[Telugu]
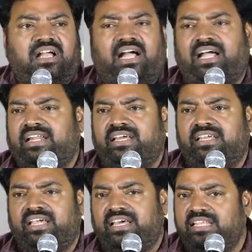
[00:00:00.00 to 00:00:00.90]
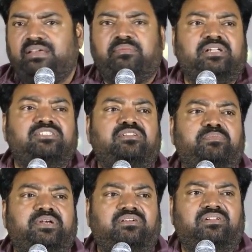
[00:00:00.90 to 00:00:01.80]
ఆయన ఏది మనసులో
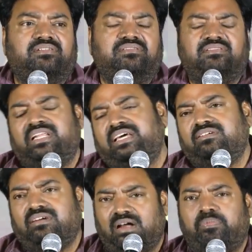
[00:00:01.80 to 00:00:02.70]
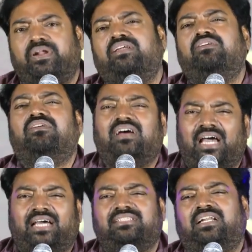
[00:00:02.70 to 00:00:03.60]
పెట్టుకో లేదు అప్పుడు ఏదో
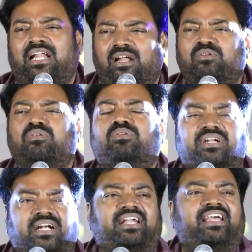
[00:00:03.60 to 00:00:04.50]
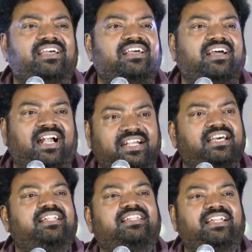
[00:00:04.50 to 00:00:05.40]
అతను అలా అనుకుని ఉంటాడులే
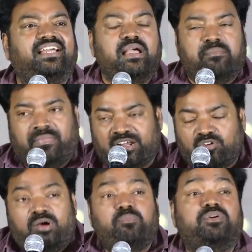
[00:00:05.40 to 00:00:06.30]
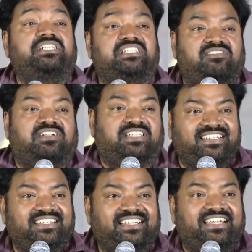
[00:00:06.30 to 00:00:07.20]
అంటారు దాన్ని మన కోపం వచ్చేస్తూ ఉంటుంది
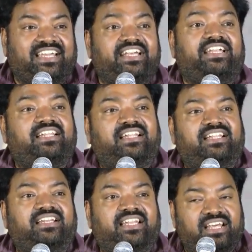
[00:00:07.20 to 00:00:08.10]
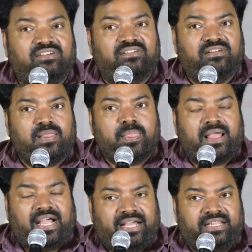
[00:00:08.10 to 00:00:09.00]
ఏంటిది నేను
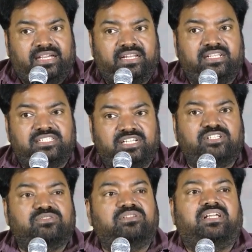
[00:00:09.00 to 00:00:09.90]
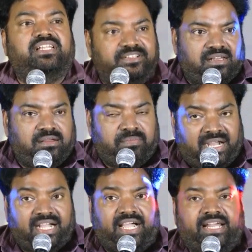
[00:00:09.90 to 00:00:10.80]
ఆయన దగ్గర నుంచి నేర్చుకున్నది
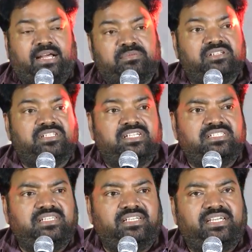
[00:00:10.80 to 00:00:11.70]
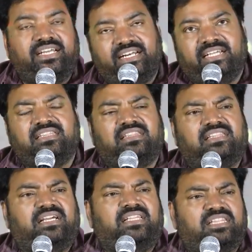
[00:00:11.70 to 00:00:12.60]
బాగా ఆయన అబ్జర్వ్ చేసి ఏంటి ఇంత
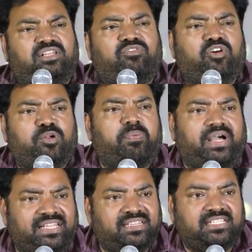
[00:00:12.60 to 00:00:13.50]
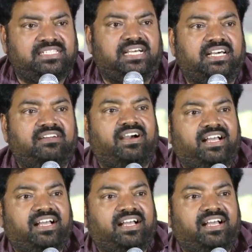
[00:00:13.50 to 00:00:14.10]
ఇంత ఓర్ప ఇంత సహనమా